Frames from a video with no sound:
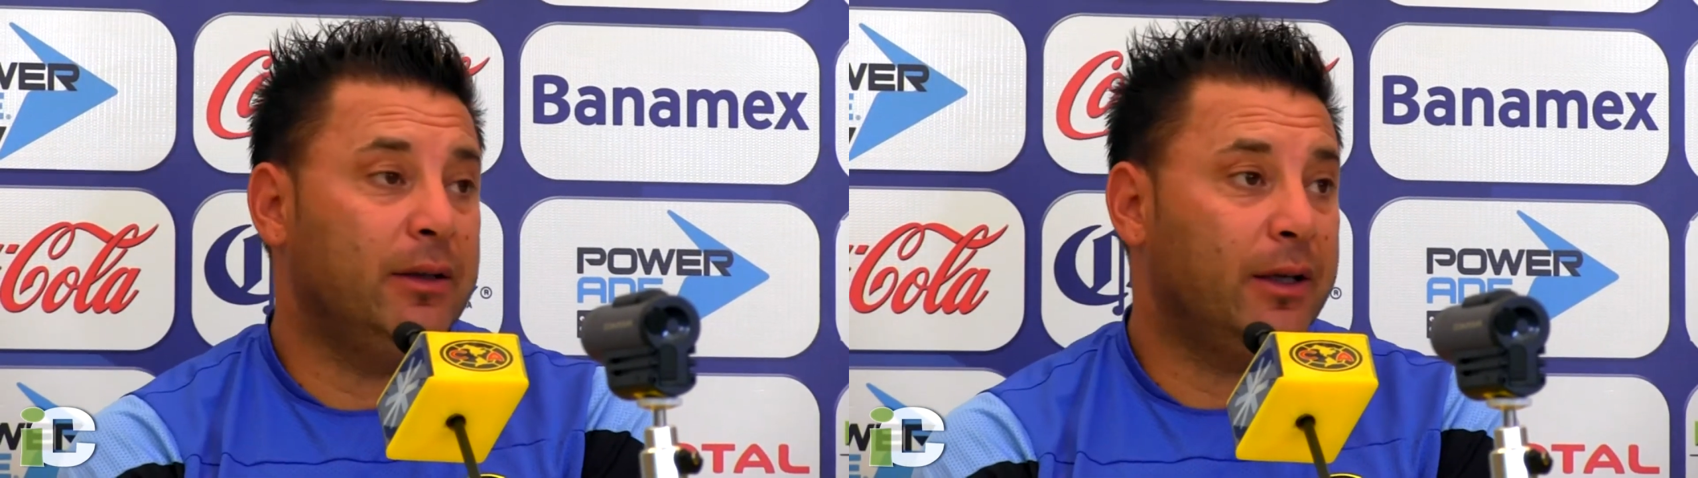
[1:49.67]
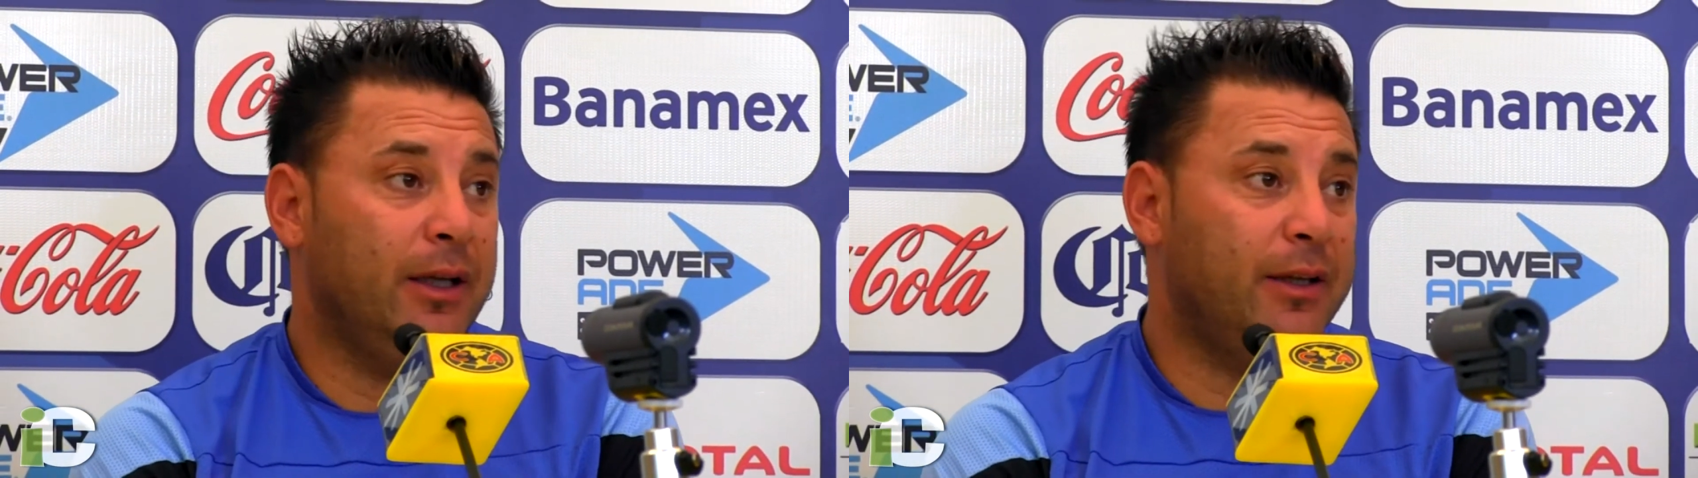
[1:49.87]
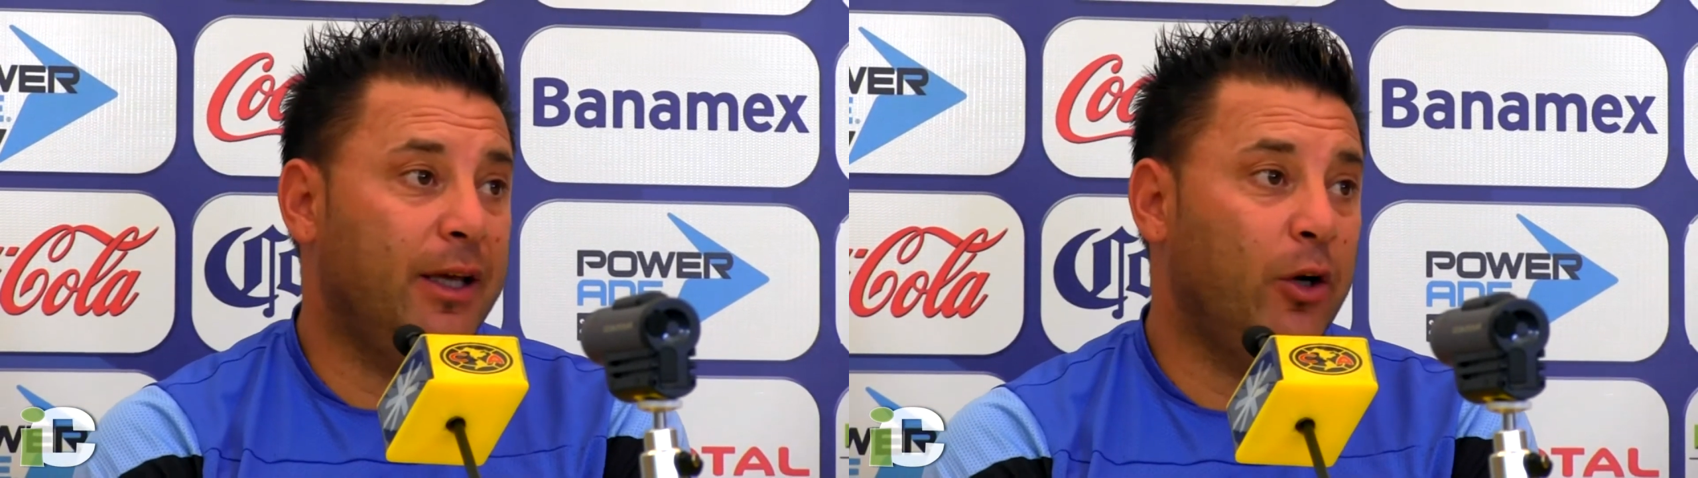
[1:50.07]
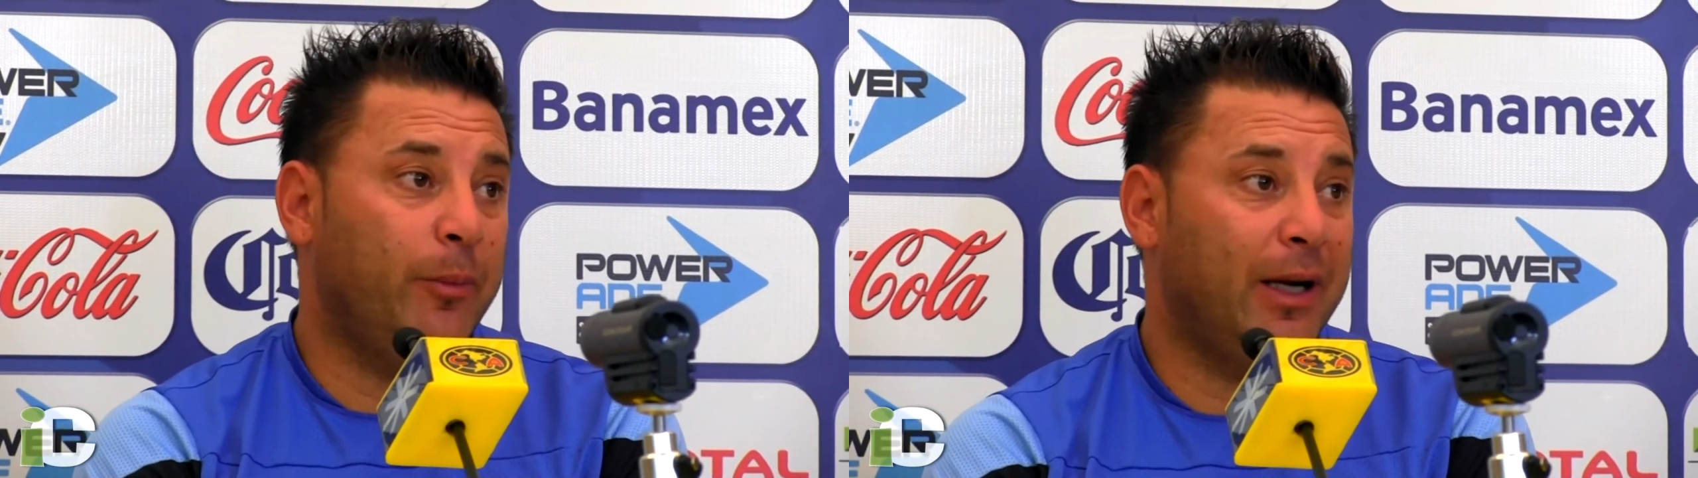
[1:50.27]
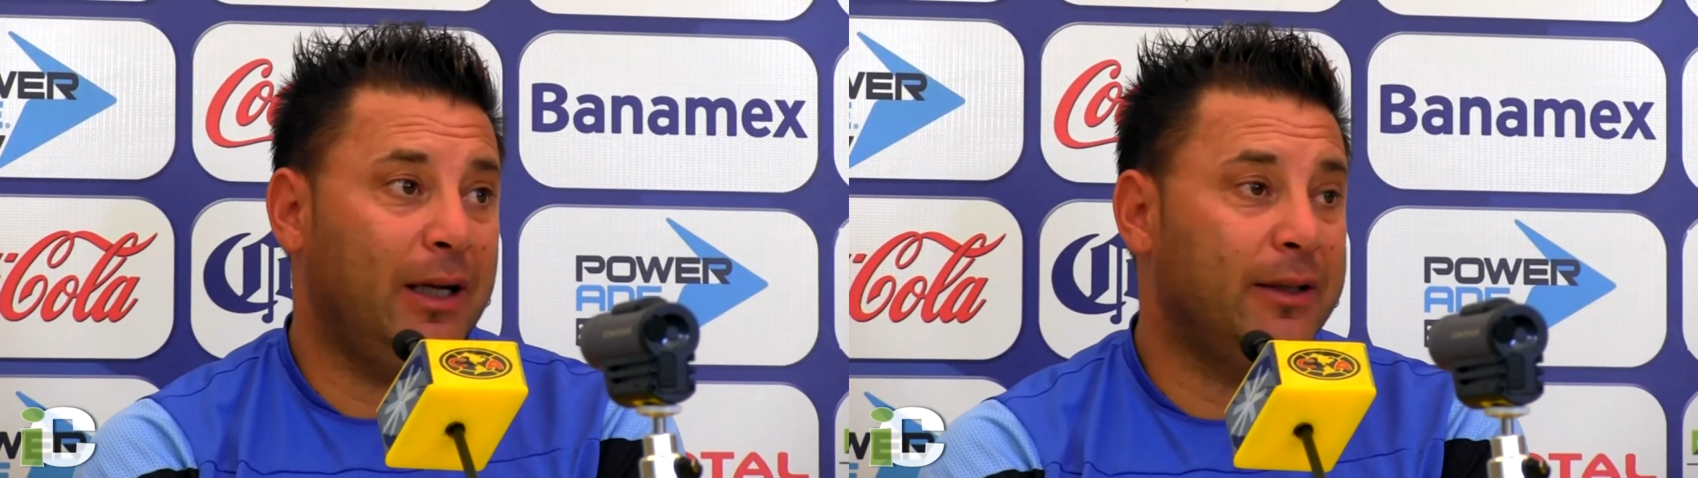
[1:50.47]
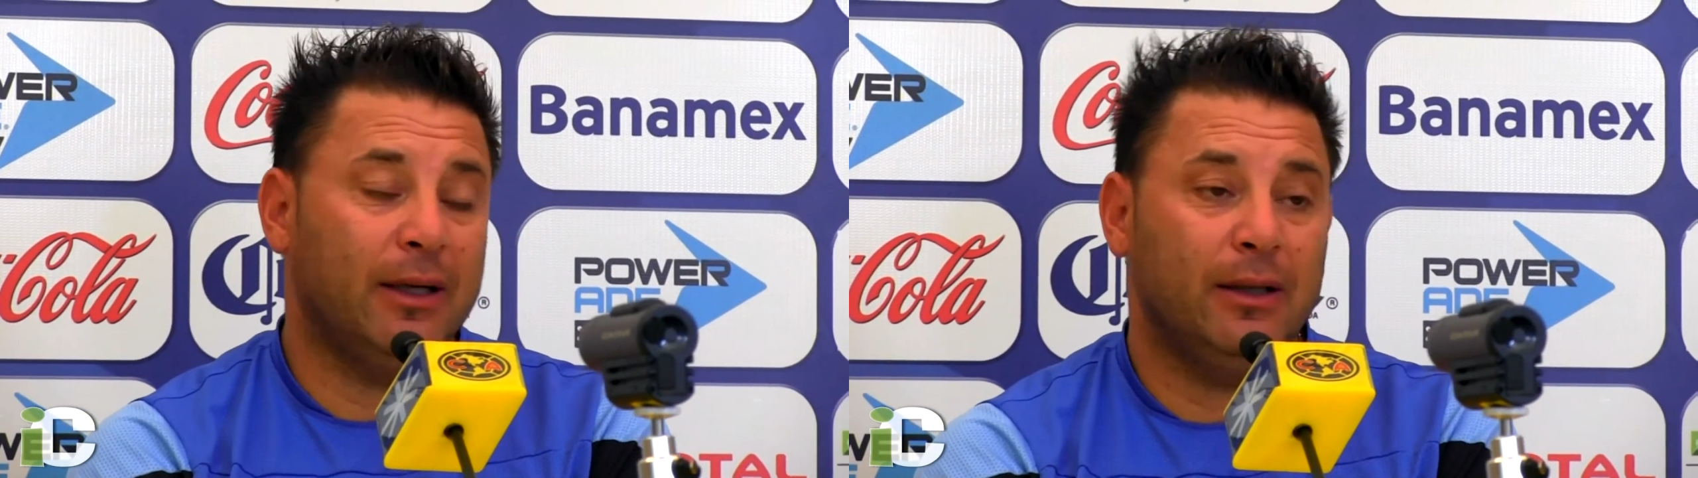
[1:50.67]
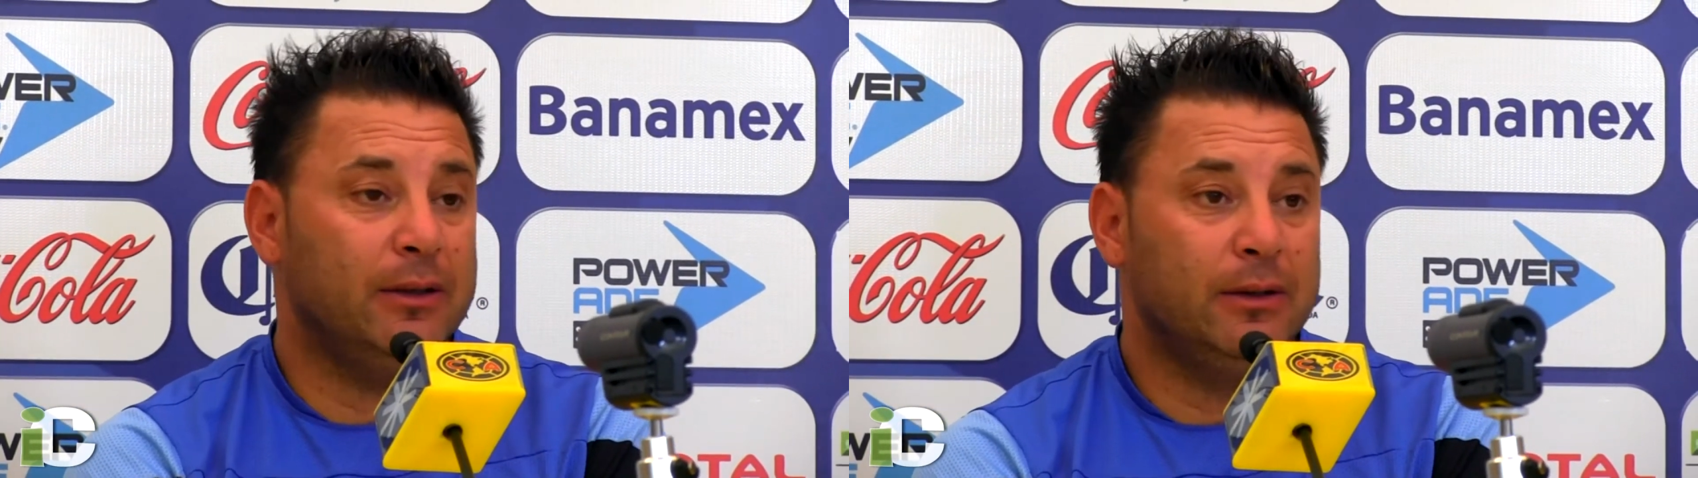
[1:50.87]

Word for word: Quintero, Peralta.